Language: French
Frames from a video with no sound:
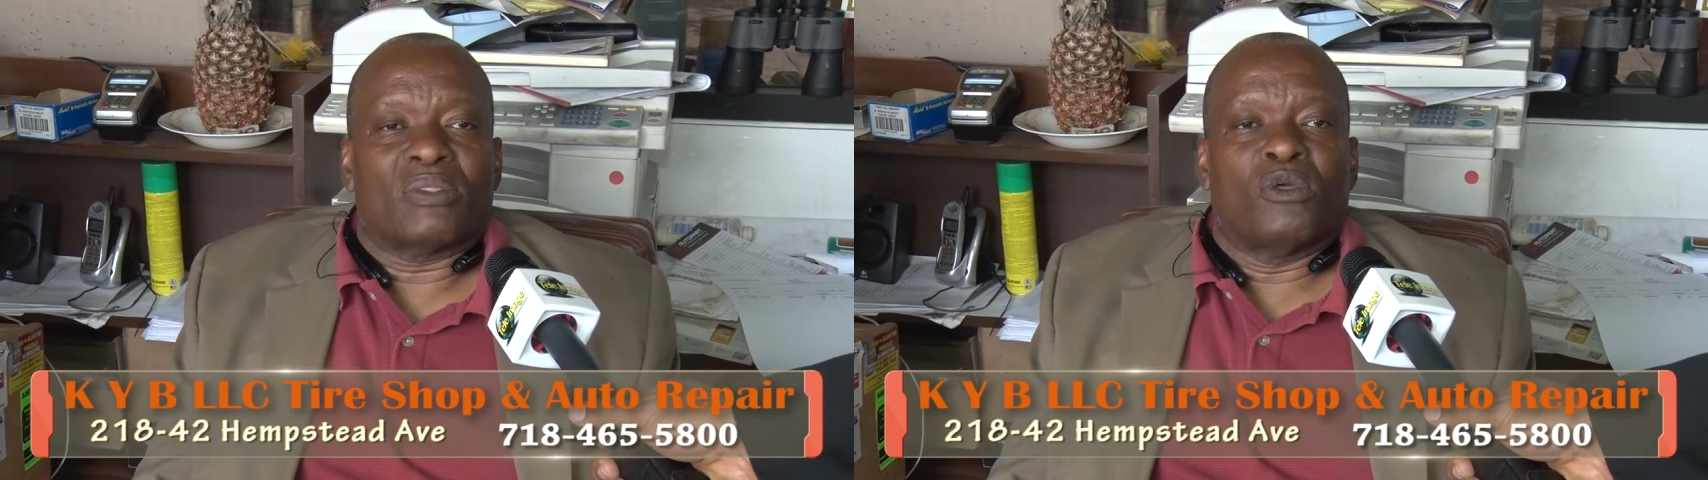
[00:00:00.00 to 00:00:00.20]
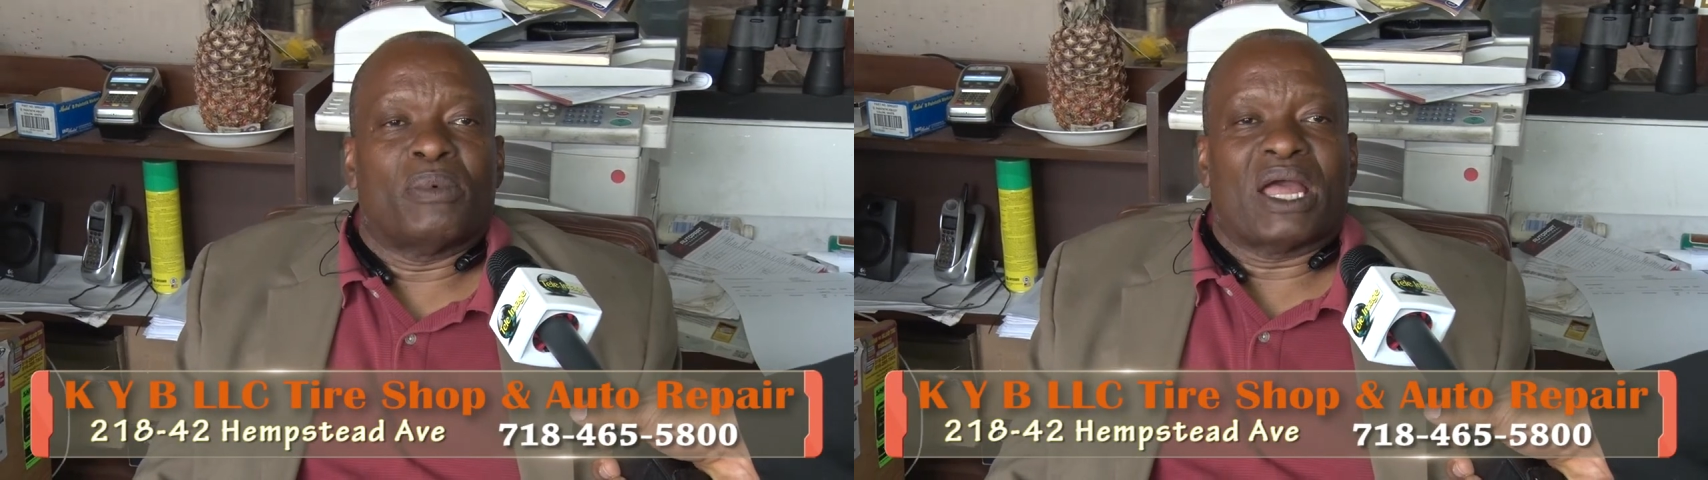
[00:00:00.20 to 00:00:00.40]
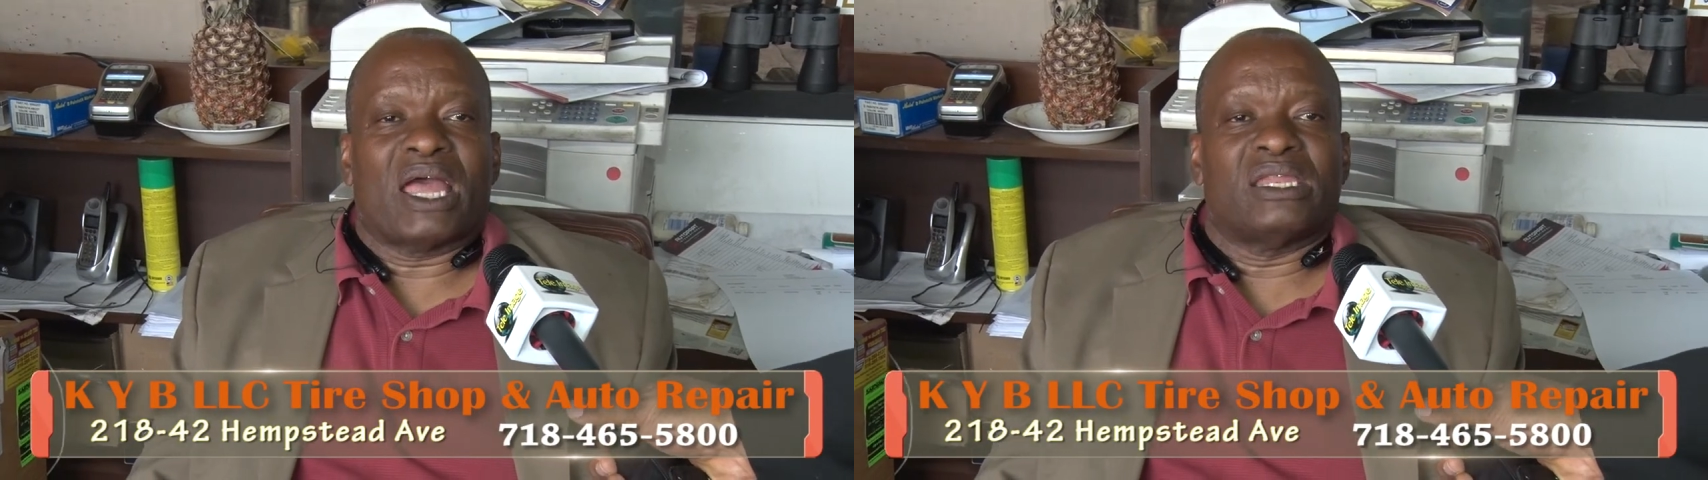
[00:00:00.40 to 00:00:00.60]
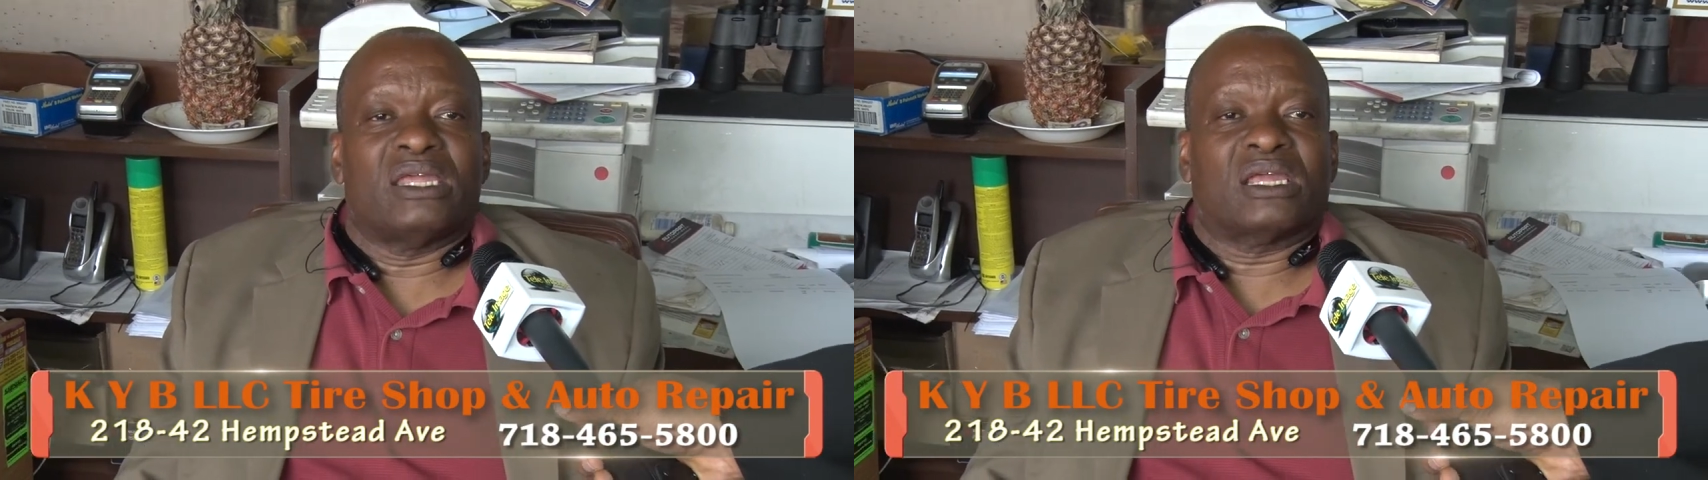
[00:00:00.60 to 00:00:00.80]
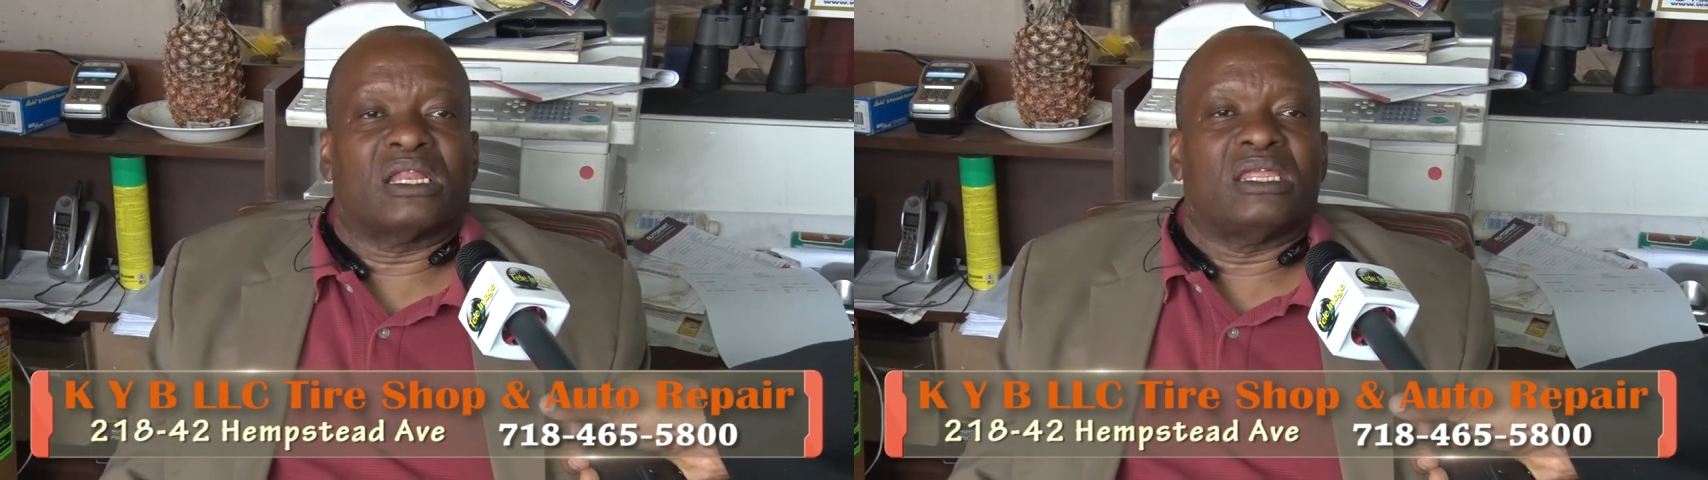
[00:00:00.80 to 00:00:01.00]
nous pas
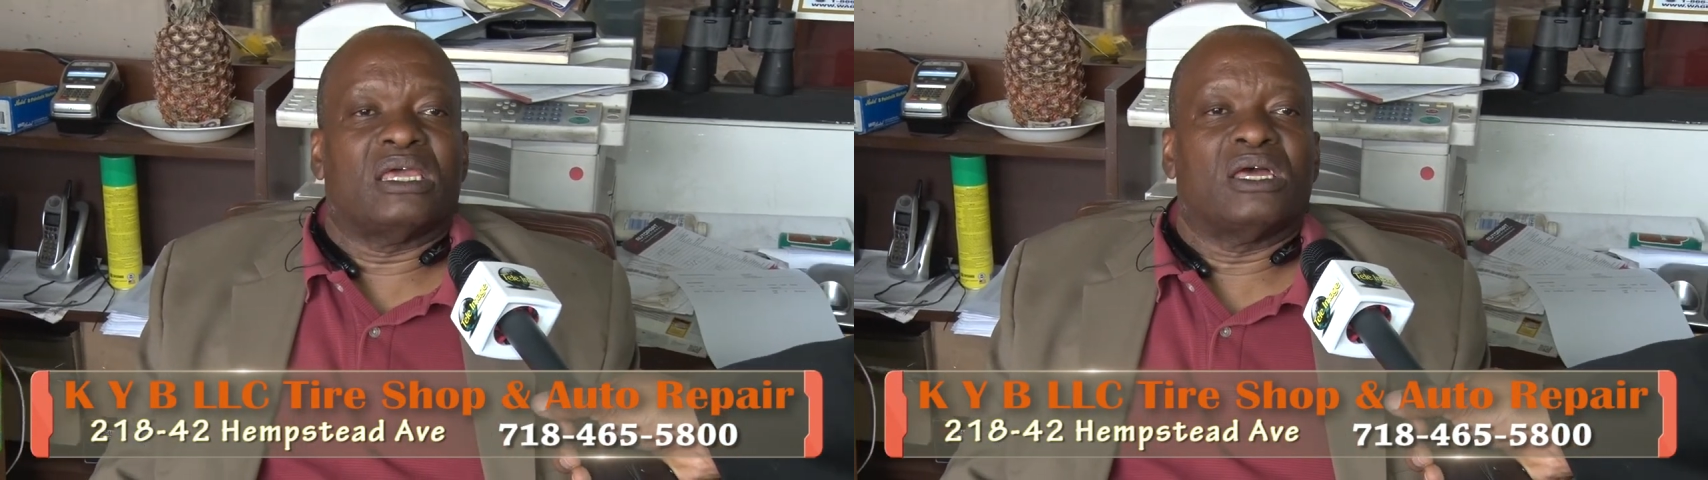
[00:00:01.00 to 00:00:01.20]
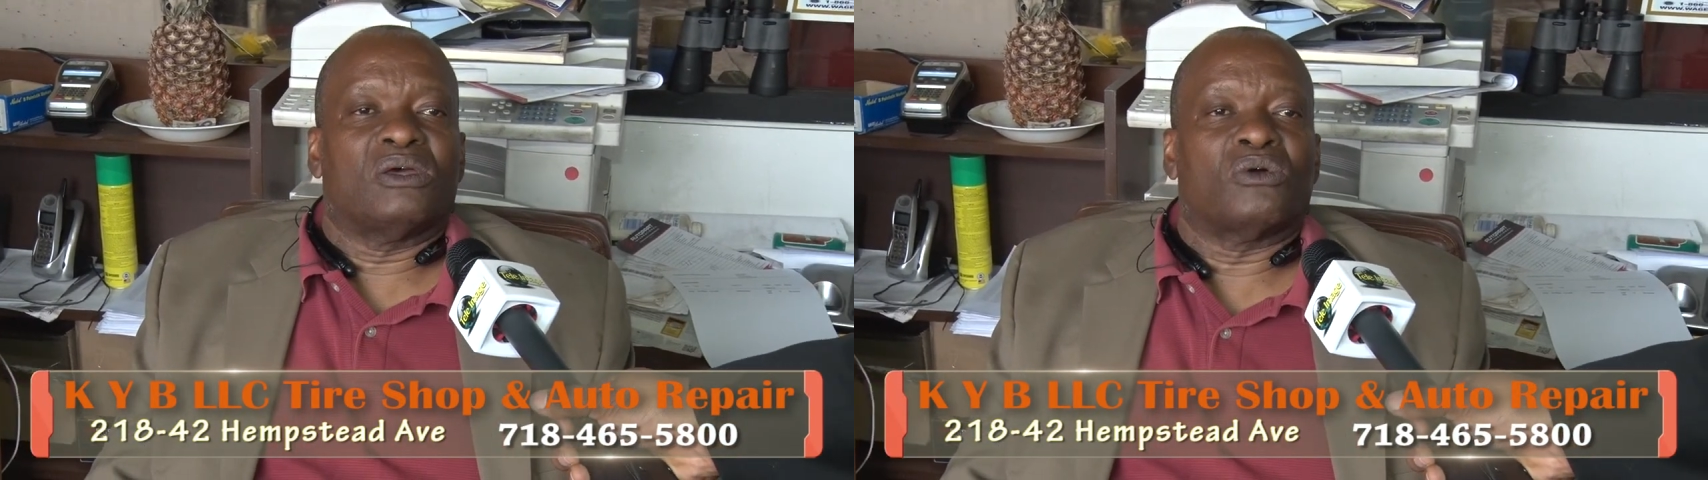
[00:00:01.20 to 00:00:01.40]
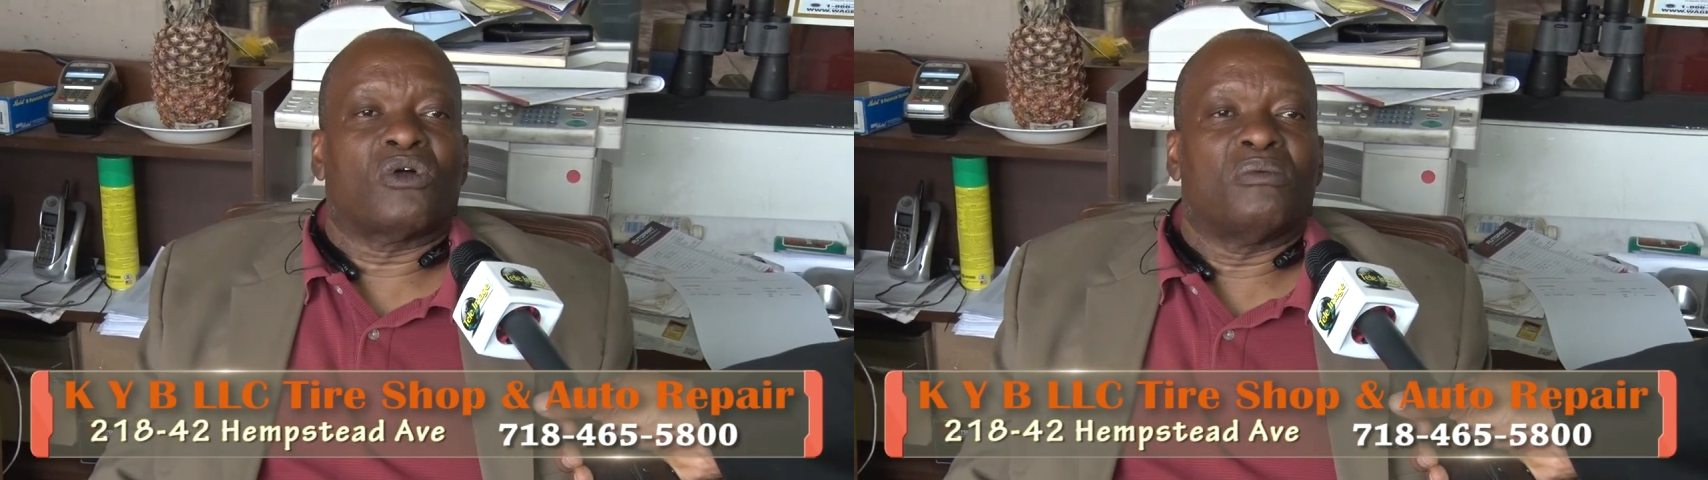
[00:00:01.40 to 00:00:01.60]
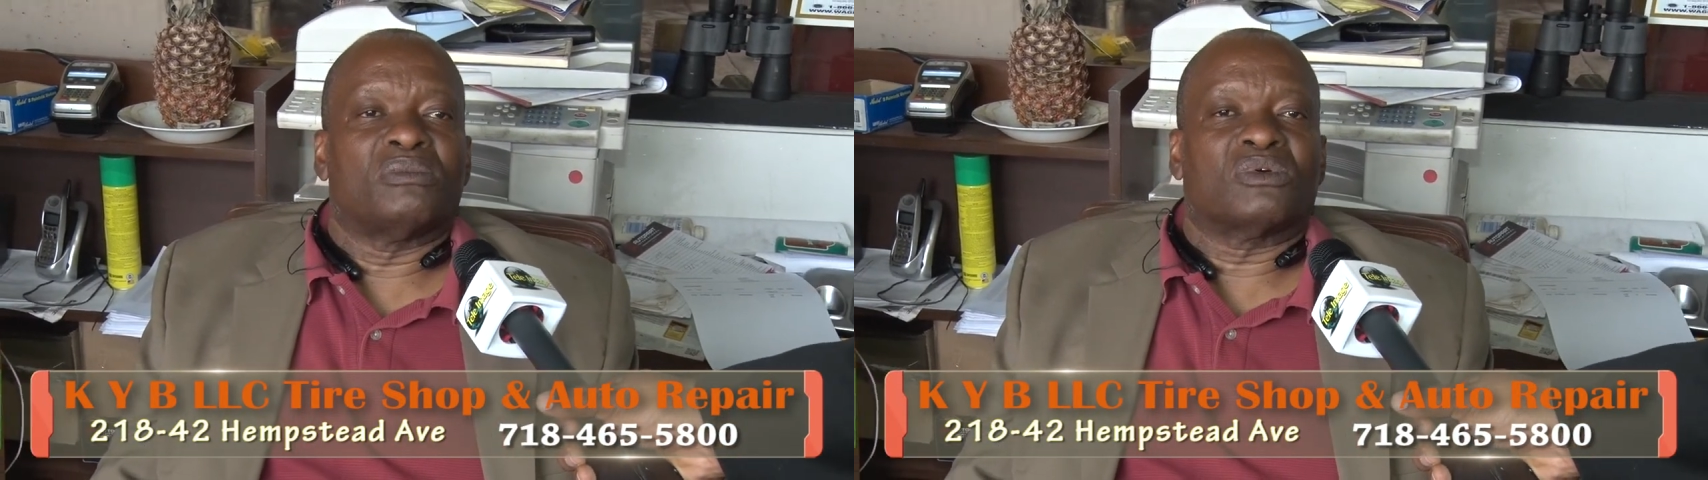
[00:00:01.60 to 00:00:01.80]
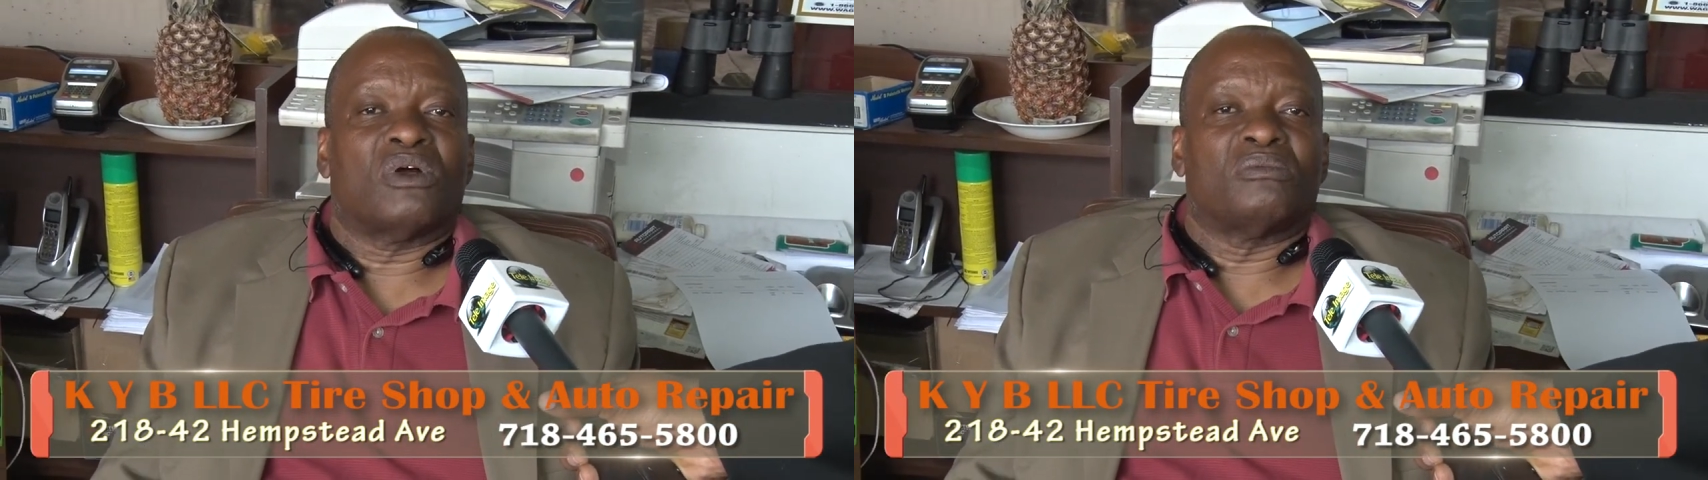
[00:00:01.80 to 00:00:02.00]
garder clients
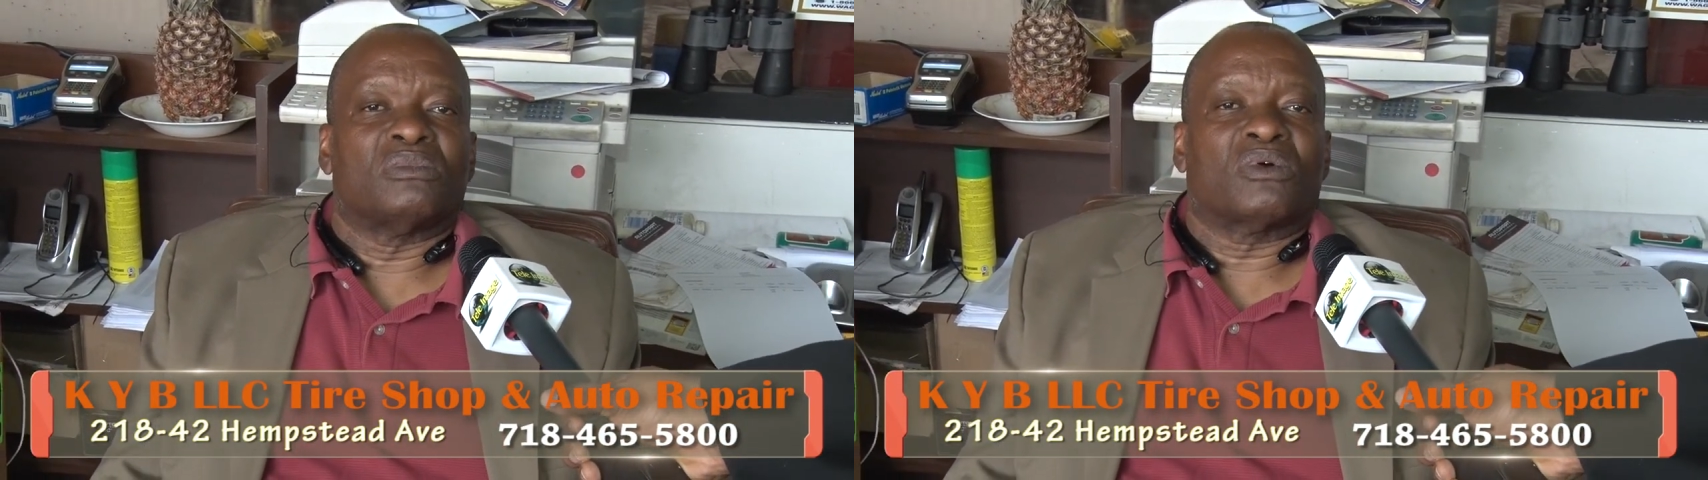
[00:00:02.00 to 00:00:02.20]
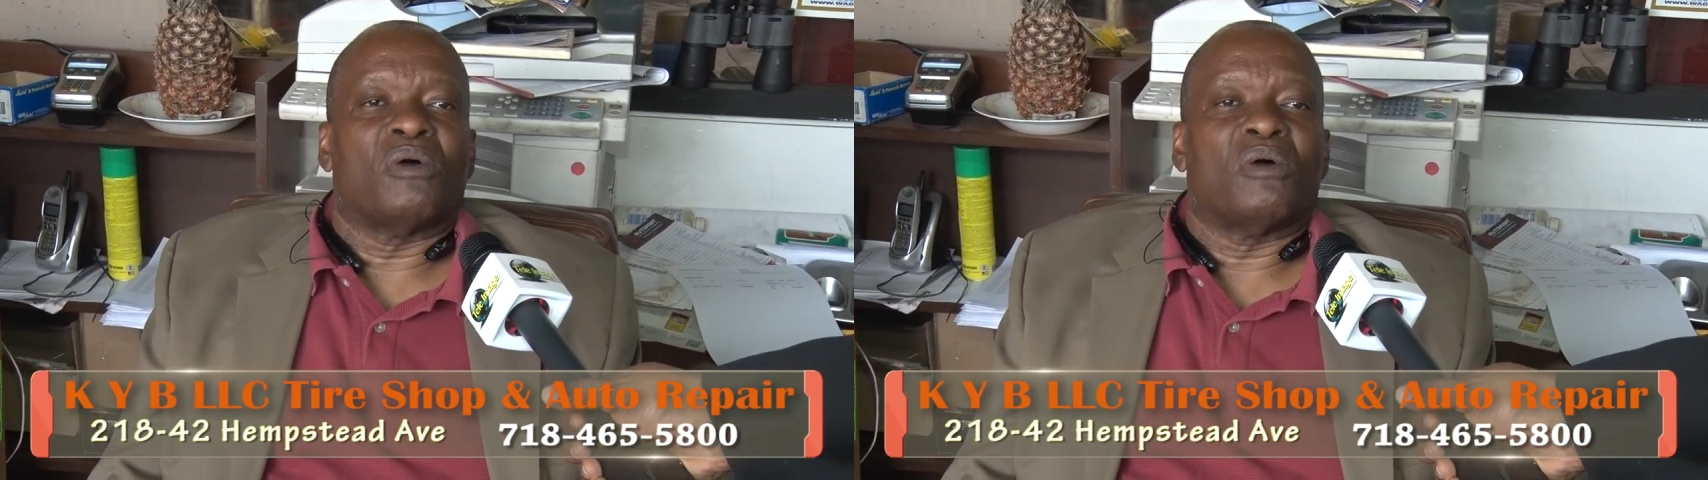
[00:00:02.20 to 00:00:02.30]
comme, comme,